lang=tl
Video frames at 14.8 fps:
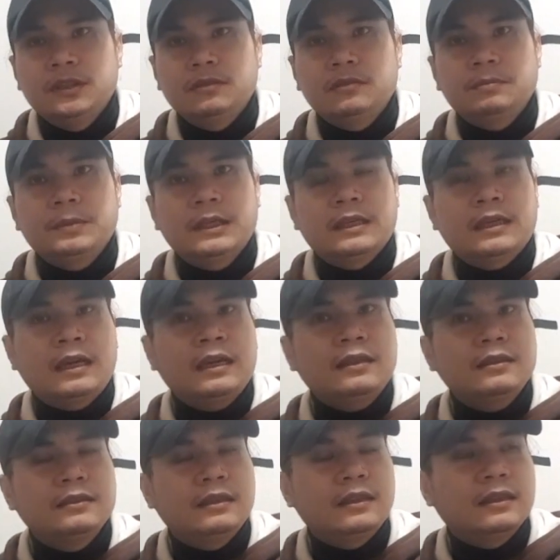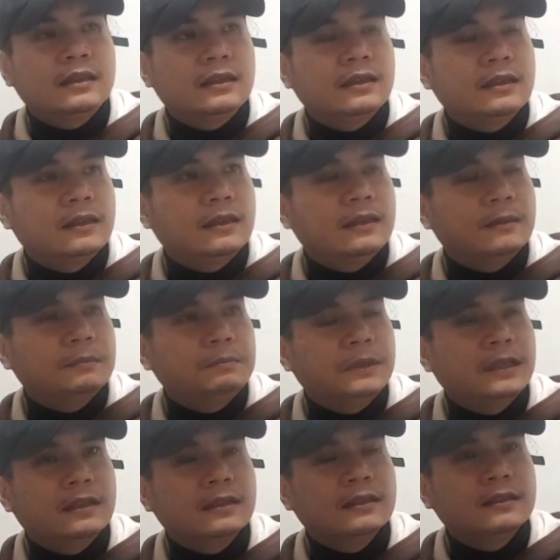yung pera na
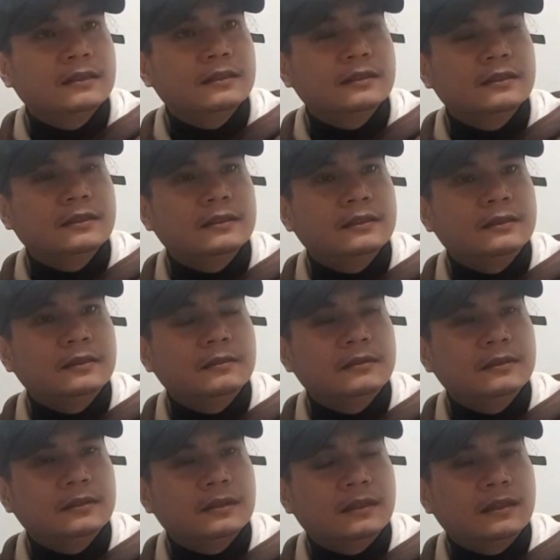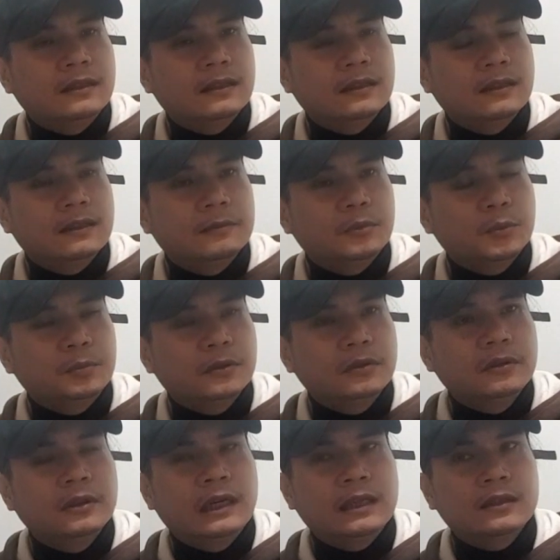pinang uh,
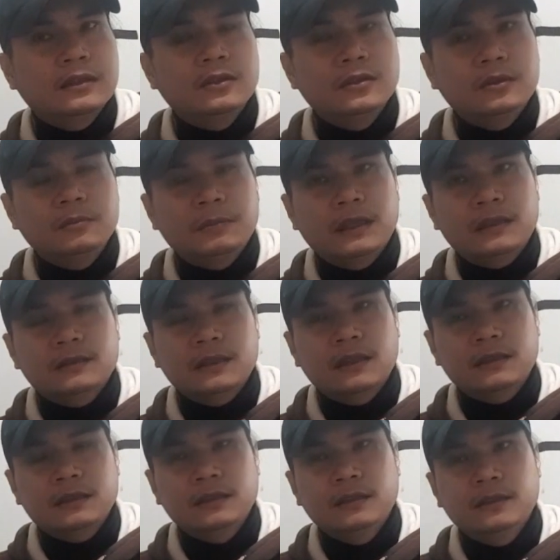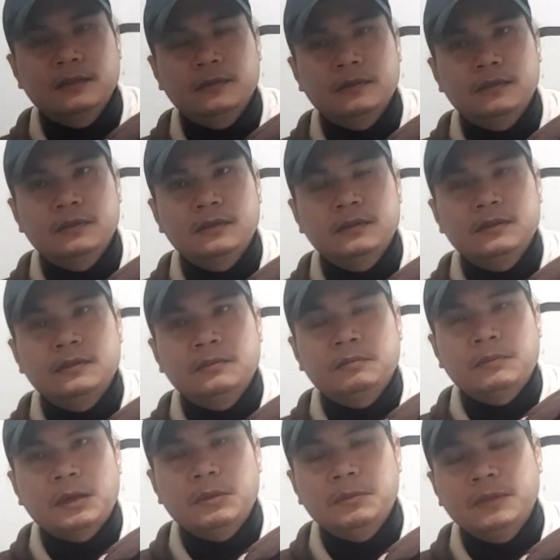pupundo natin doon para sa ating
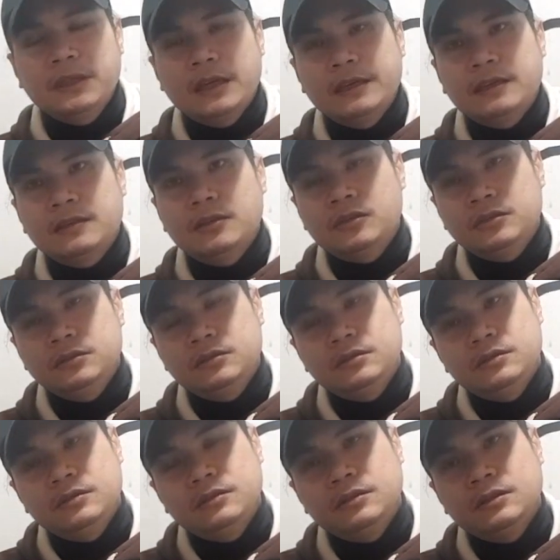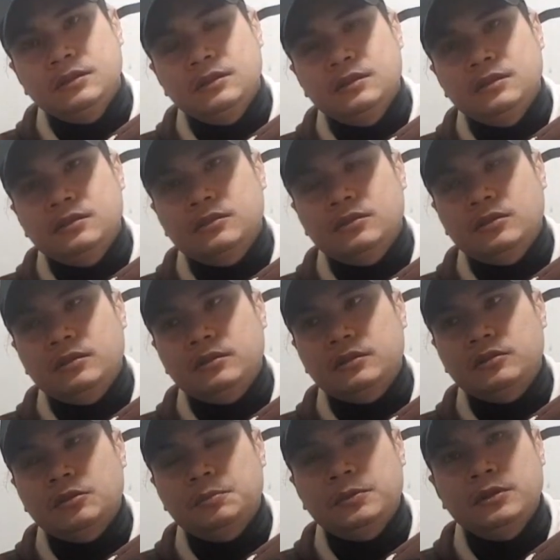namimigay ng load. So
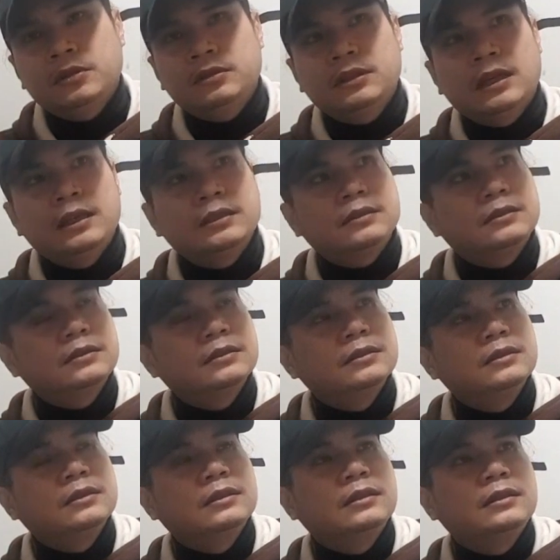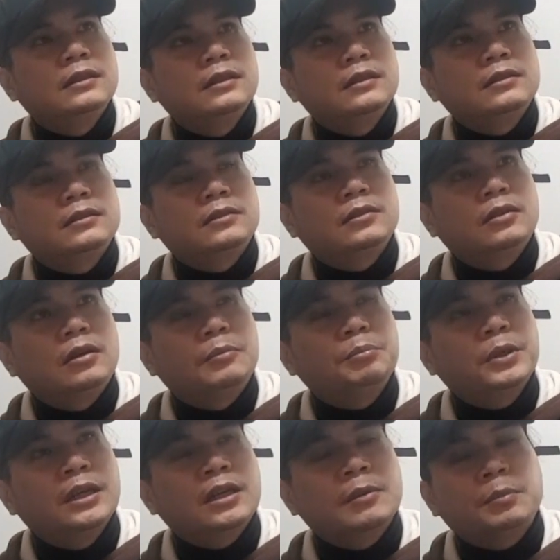ito po yun guys. So
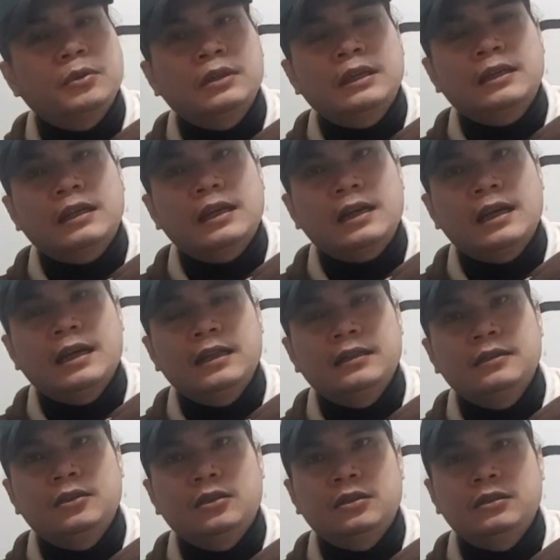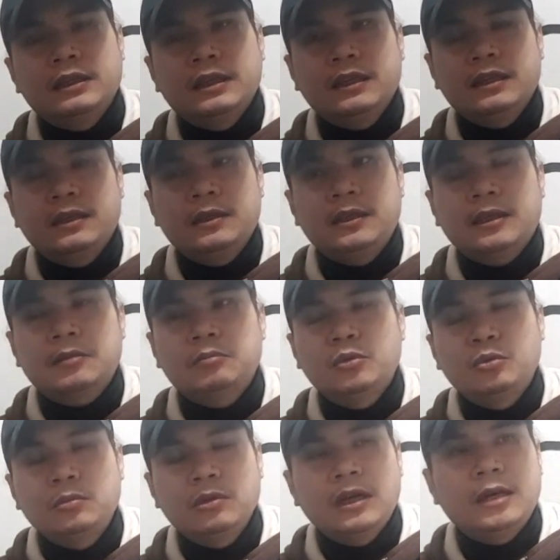ang pera pong nanggagaling doon ay eh,
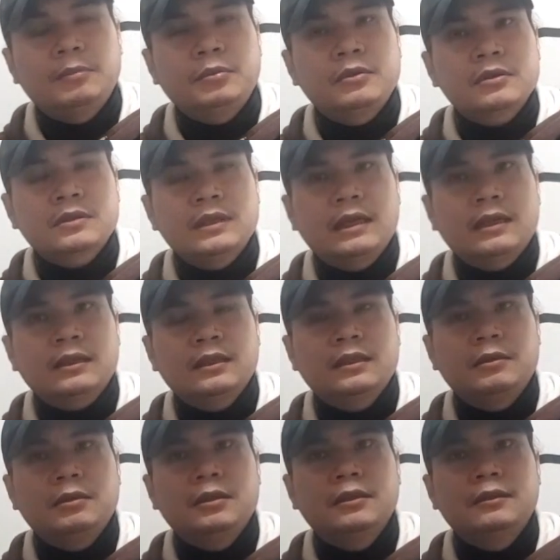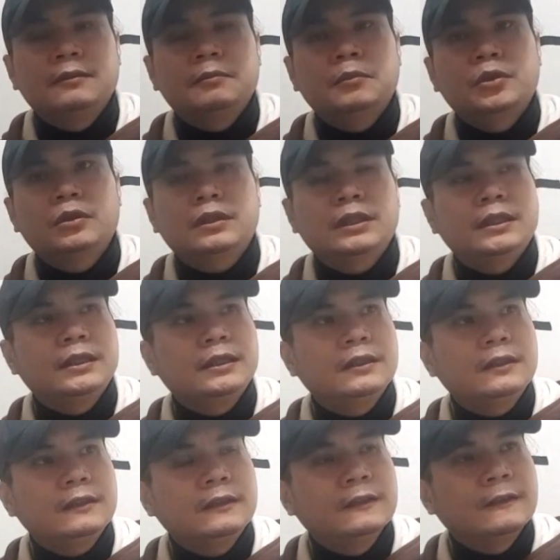nagmumula po sa aking
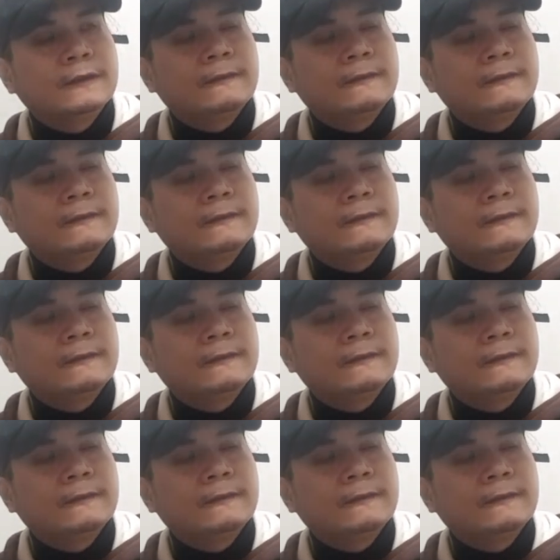munting